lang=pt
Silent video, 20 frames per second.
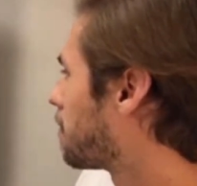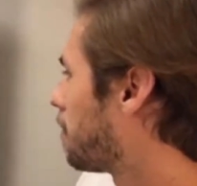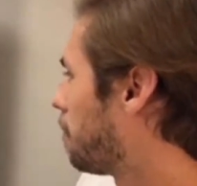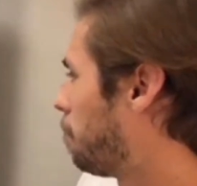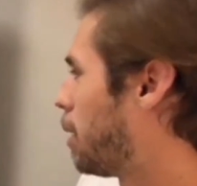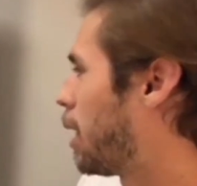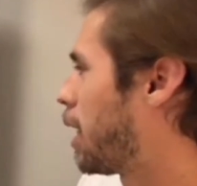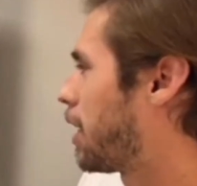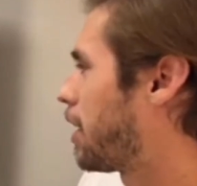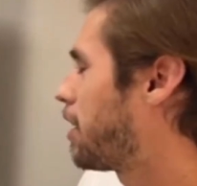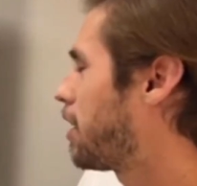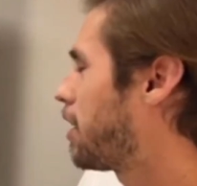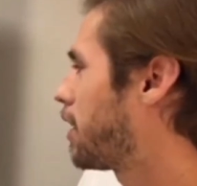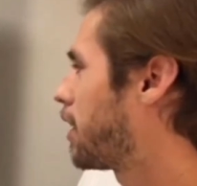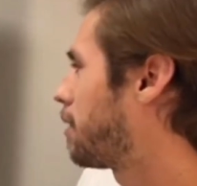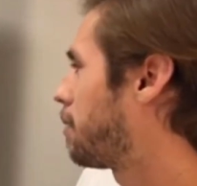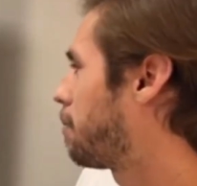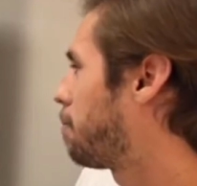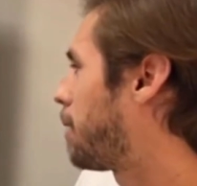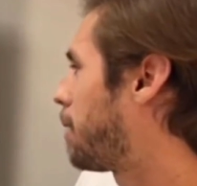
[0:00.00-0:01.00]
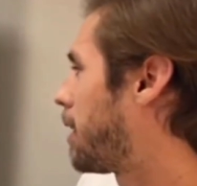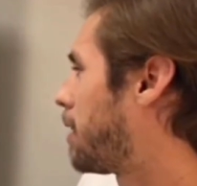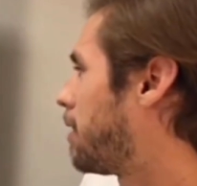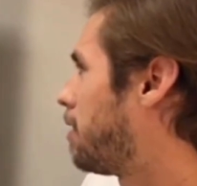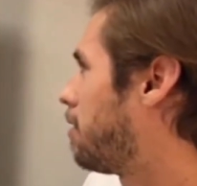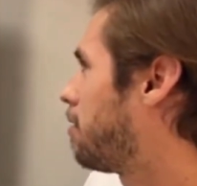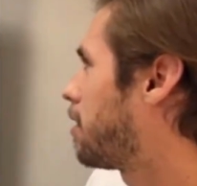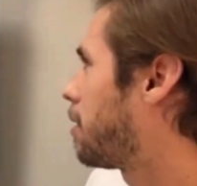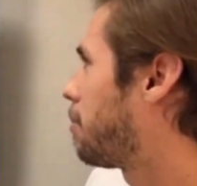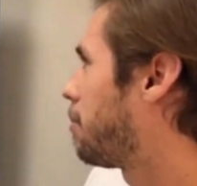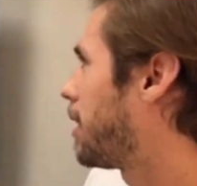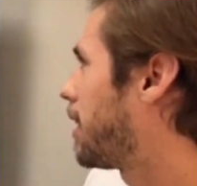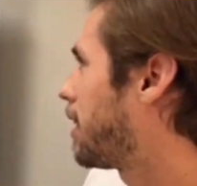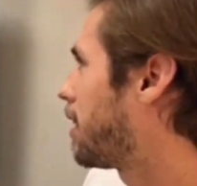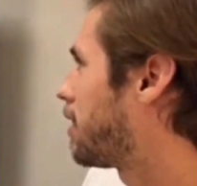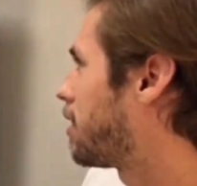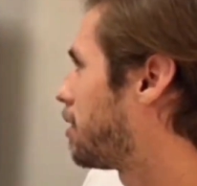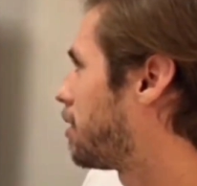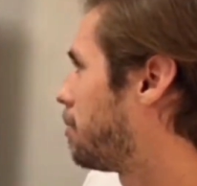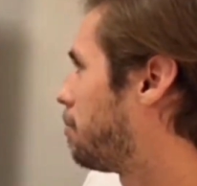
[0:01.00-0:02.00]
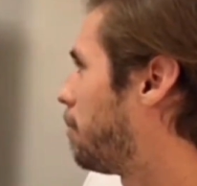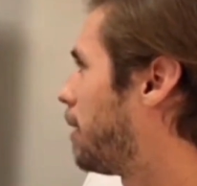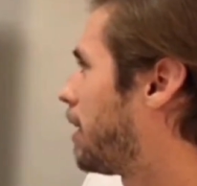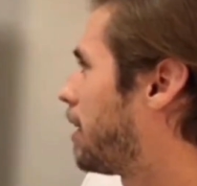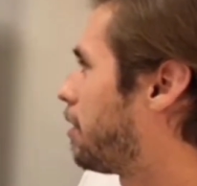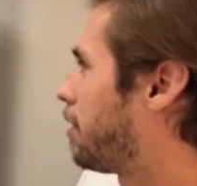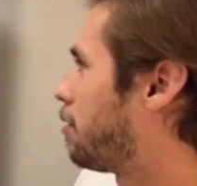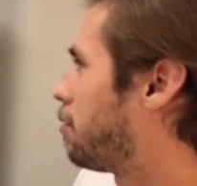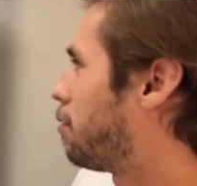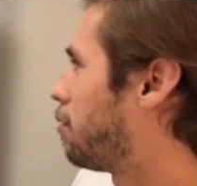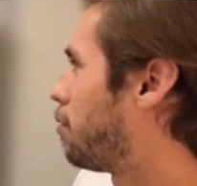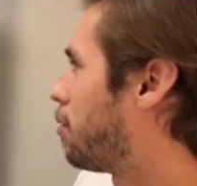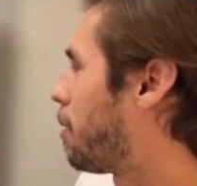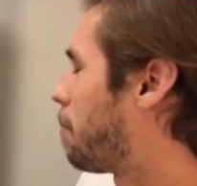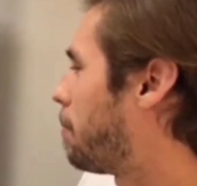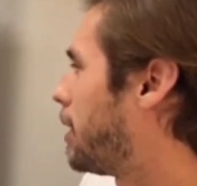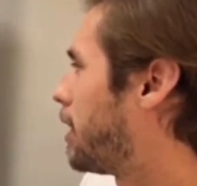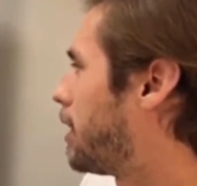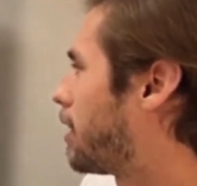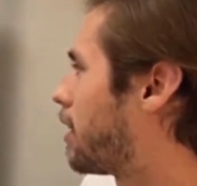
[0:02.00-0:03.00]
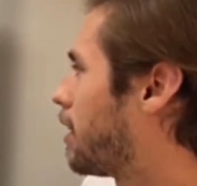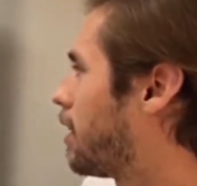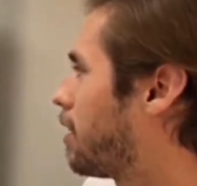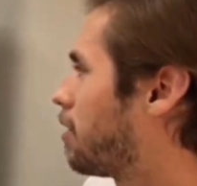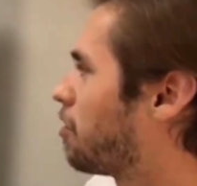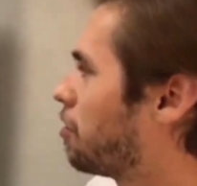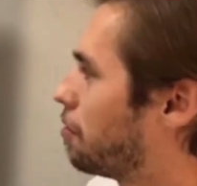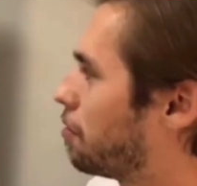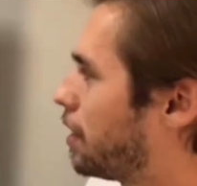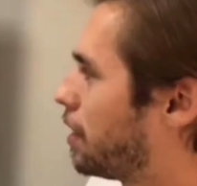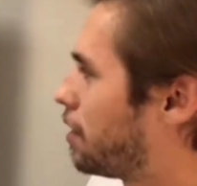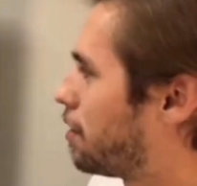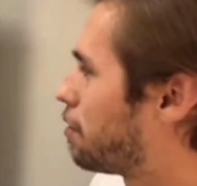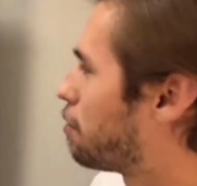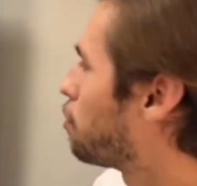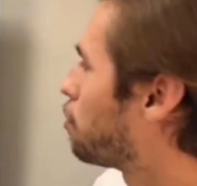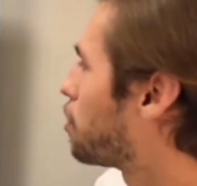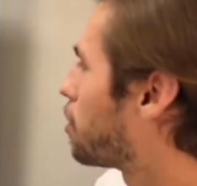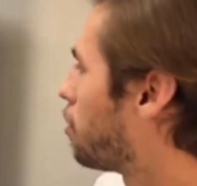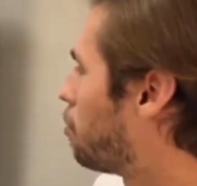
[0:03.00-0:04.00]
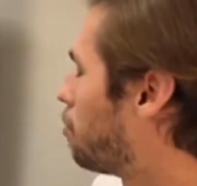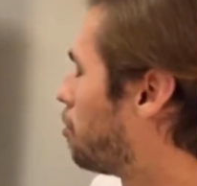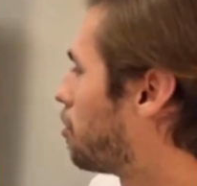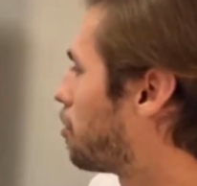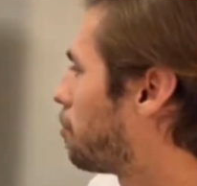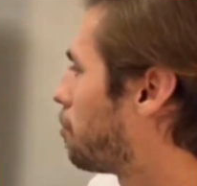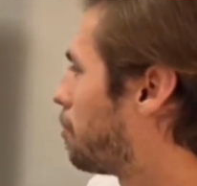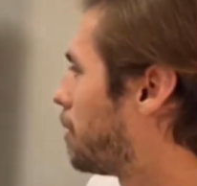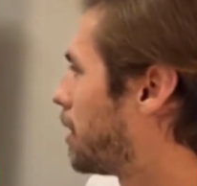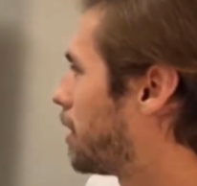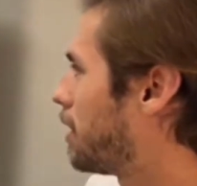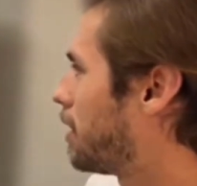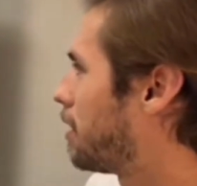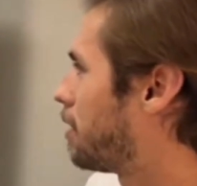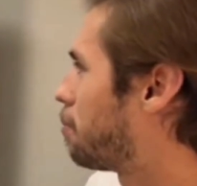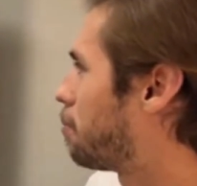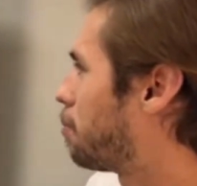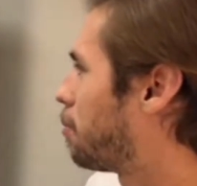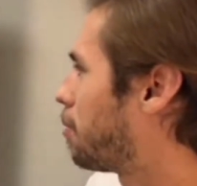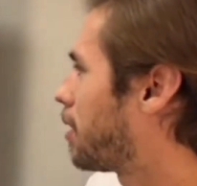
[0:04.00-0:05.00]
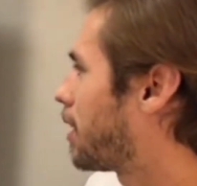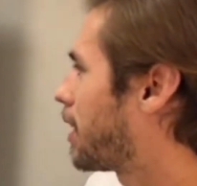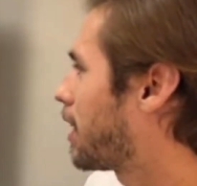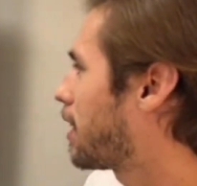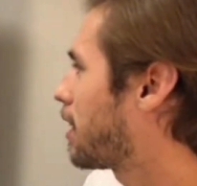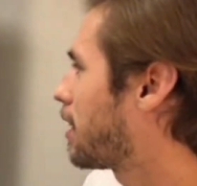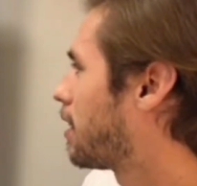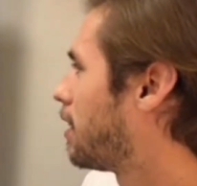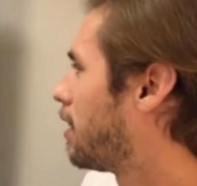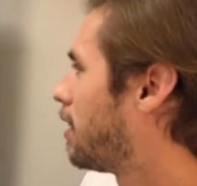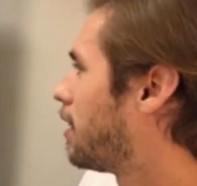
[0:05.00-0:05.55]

banheira padrão também, né? De banheiro americano, eles usam muito banheira por lá.